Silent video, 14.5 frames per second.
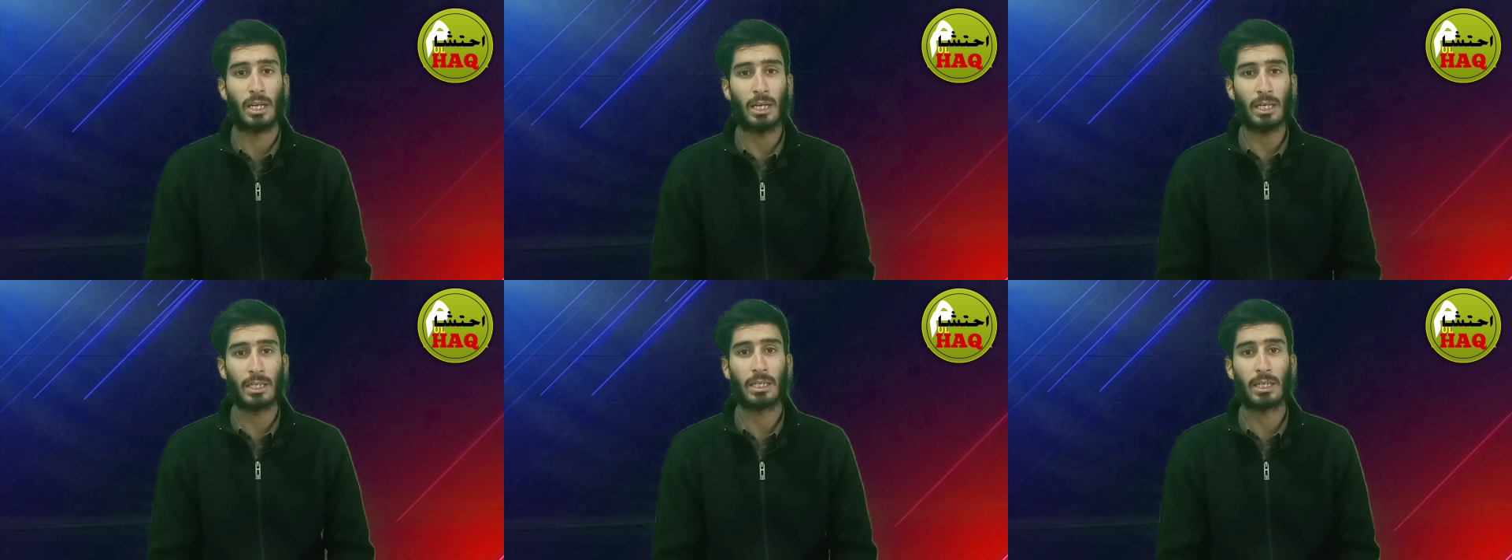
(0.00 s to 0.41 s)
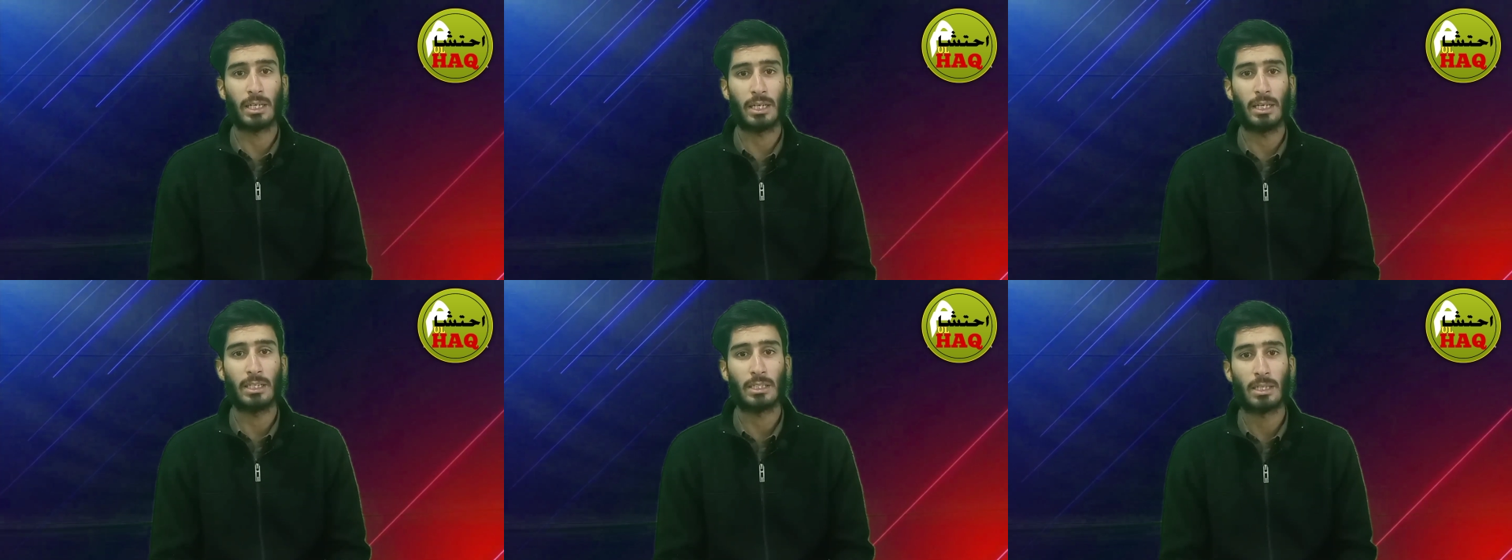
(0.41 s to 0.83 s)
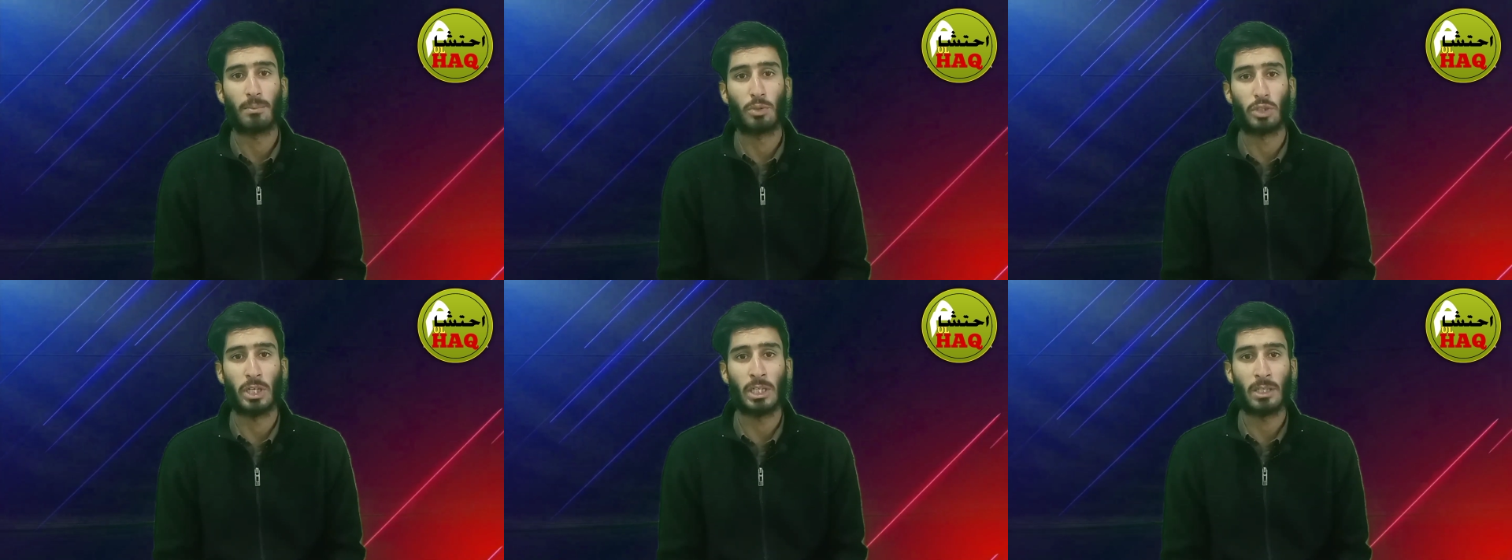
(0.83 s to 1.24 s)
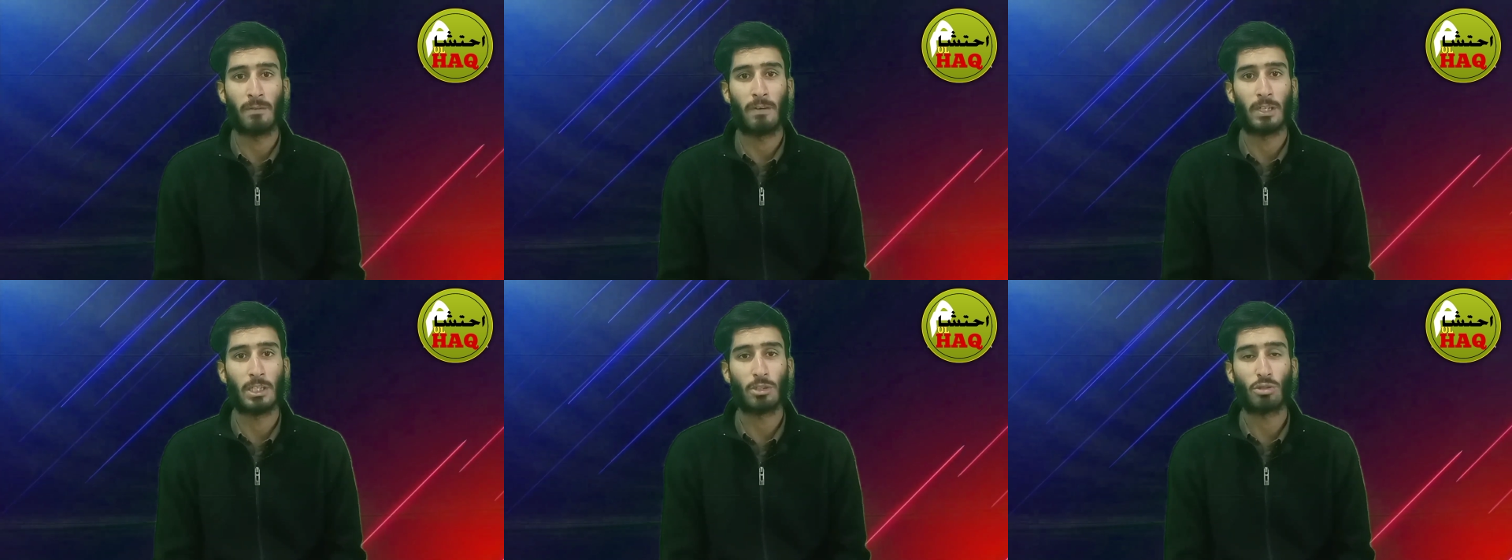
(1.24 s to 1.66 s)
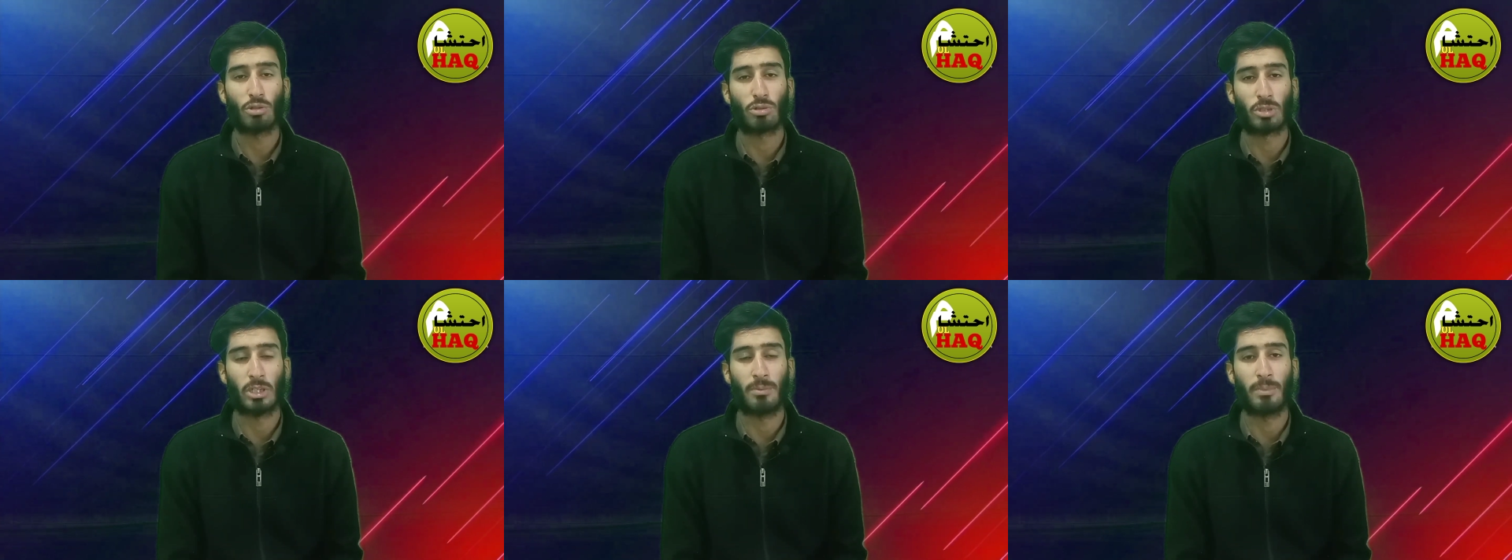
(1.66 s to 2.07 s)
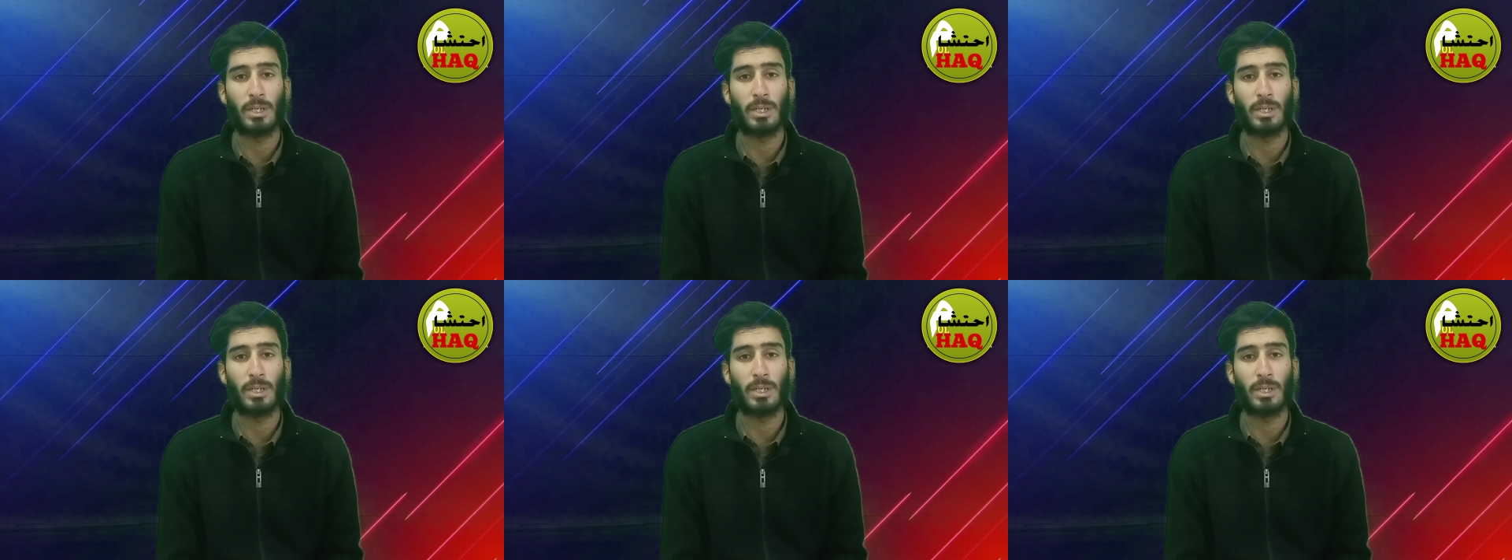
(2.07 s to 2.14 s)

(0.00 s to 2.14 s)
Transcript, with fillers: तरक्की कर रहे हैं इसकी बुनियादी वजह सोशल